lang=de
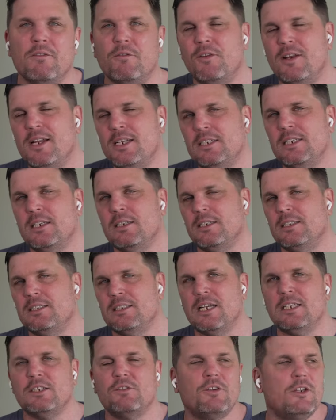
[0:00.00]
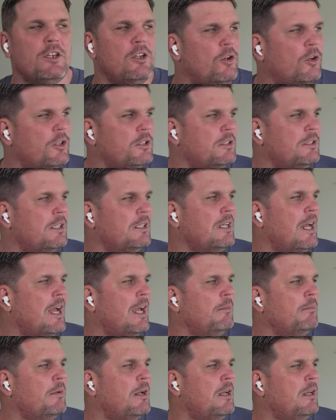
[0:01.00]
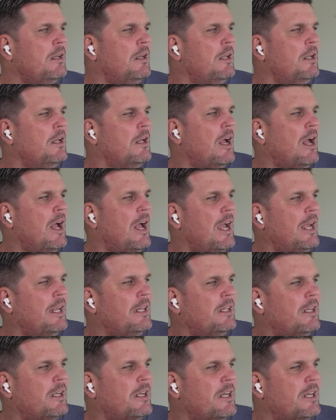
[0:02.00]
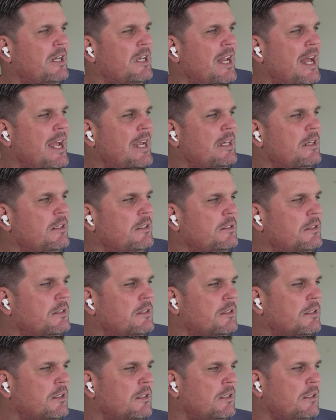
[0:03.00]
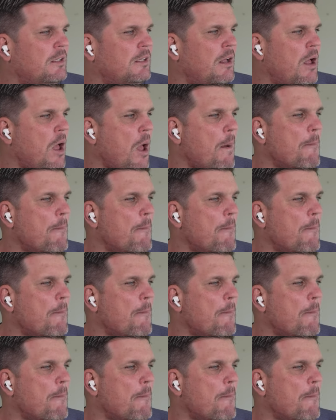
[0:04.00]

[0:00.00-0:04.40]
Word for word: Vielleicht ist das für die Leute dann einmal ein kleines äh,